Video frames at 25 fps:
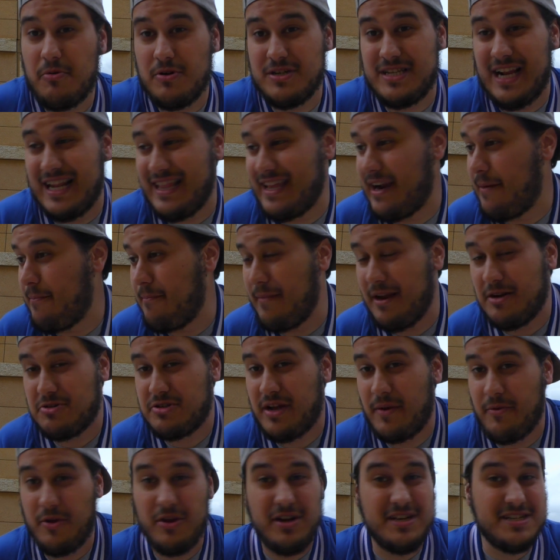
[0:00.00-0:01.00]
porque saldrán
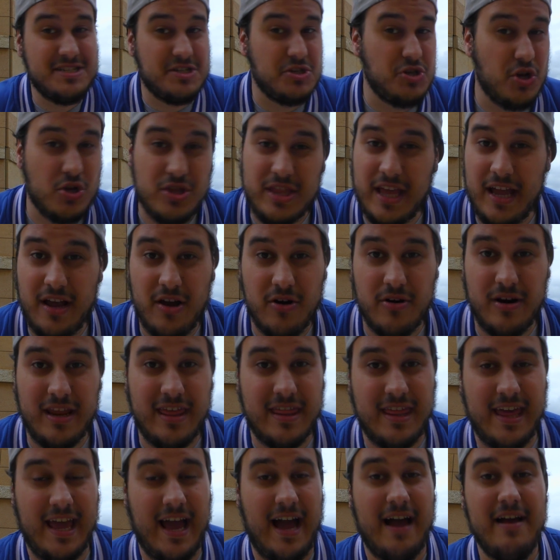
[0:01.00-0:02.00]
menos aviones, no tengo ni
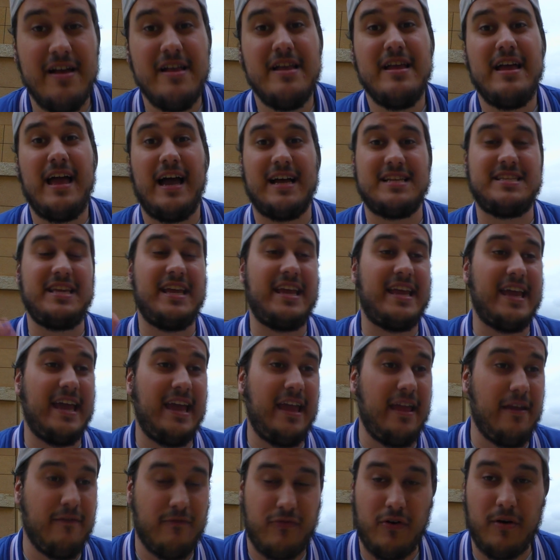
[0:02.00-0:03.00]
idea. Así
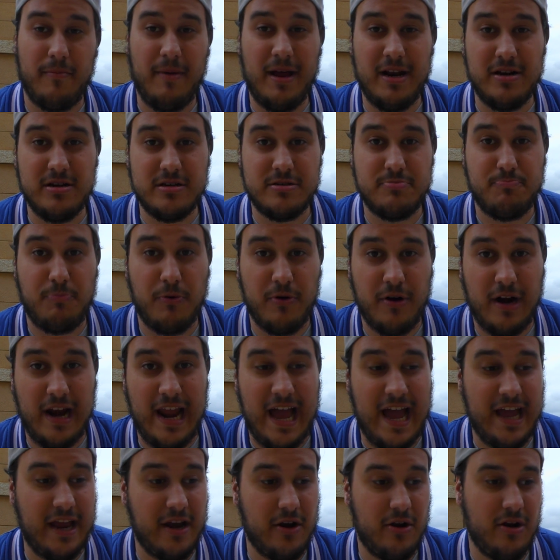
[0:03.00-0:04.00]
que informaros por
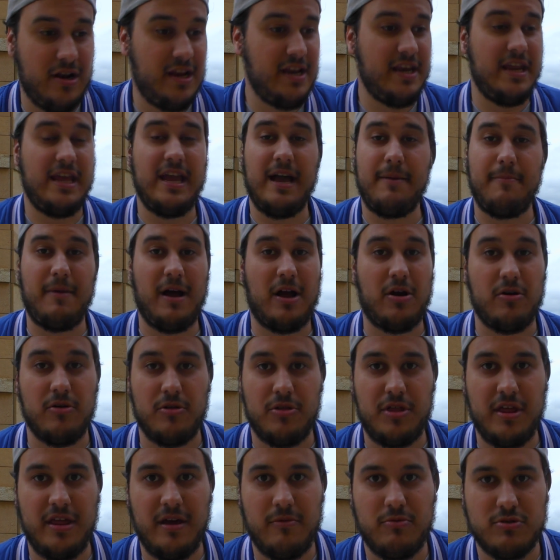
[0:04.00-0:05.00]
la aerolínea más
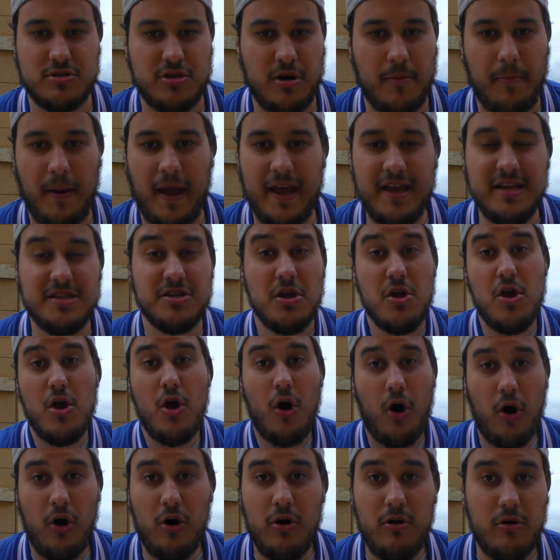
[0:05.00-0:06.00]
conocida de vuestro país
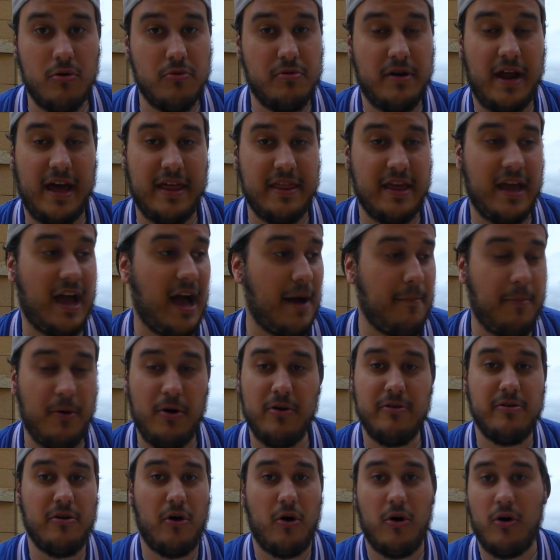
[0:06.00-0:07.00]
o una de
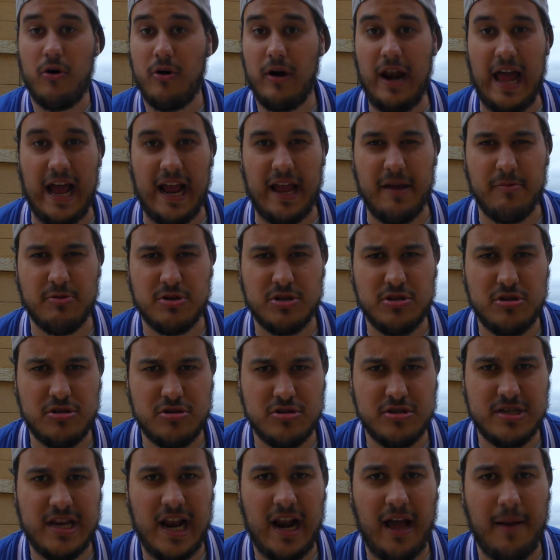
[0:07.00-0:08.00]
Japón o la que
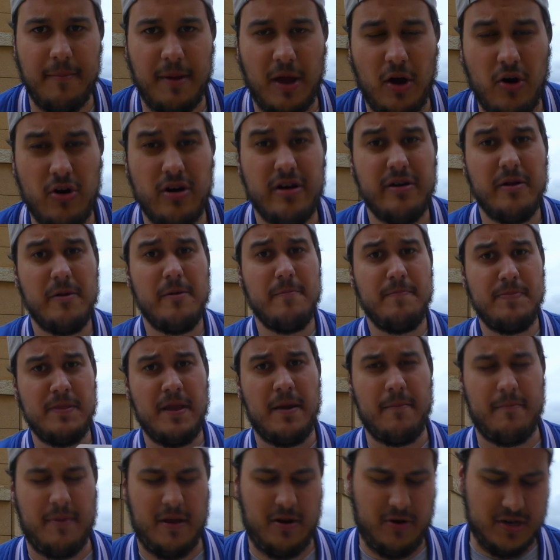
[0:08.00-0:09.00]
vosotros os salga mejor,
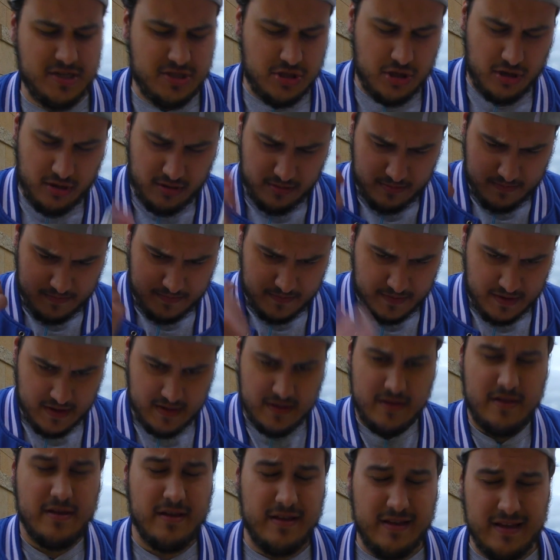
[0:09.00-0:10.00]
pero esto
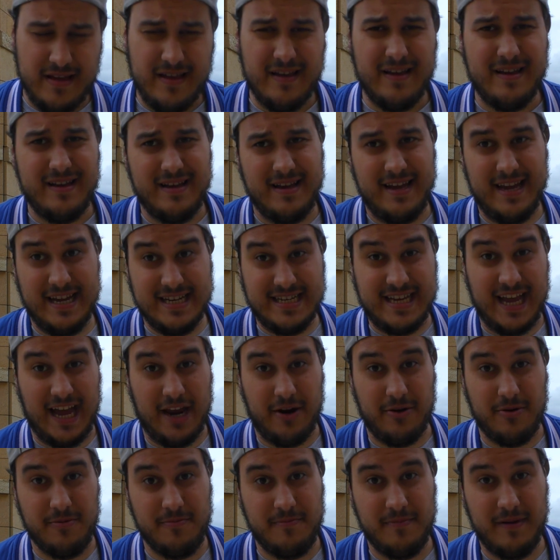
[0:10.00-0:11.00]
es
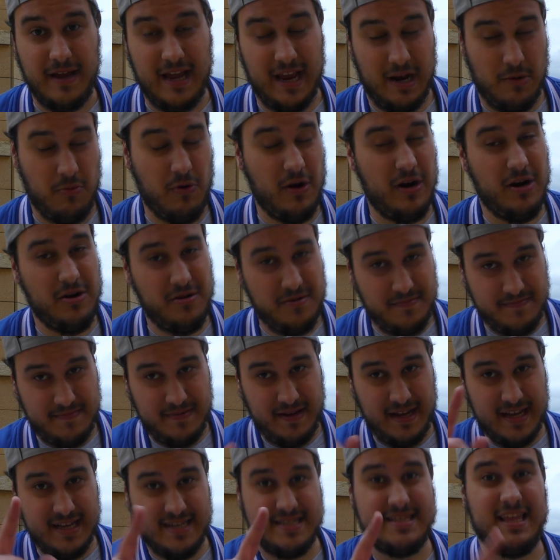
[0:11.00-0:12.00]
caro. El vuelo
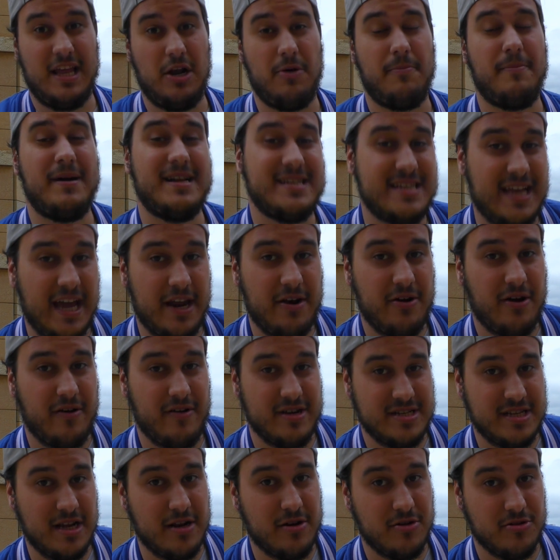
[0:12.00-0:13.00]
es de lo más caro que
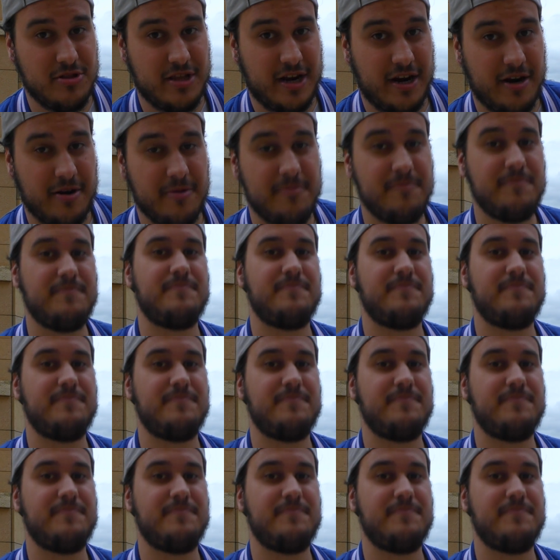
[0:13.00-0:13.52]
vais a encontrar.